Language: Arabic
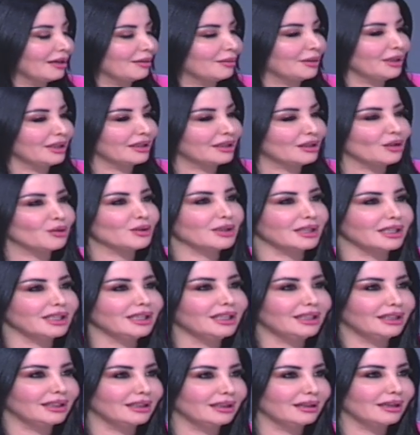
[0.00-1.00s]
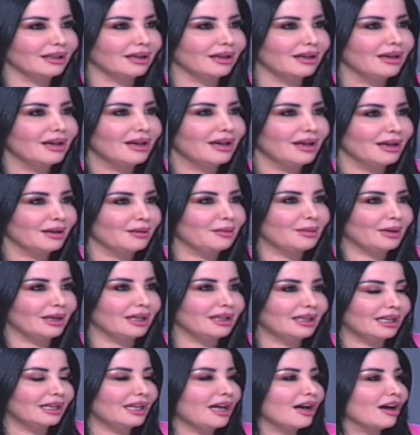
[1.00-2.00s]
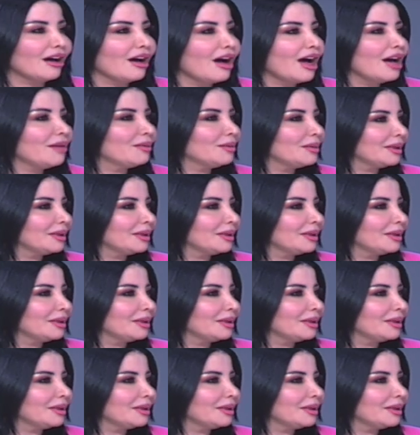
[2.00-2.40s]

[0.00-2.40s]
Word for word: بتوزيعي للحقائب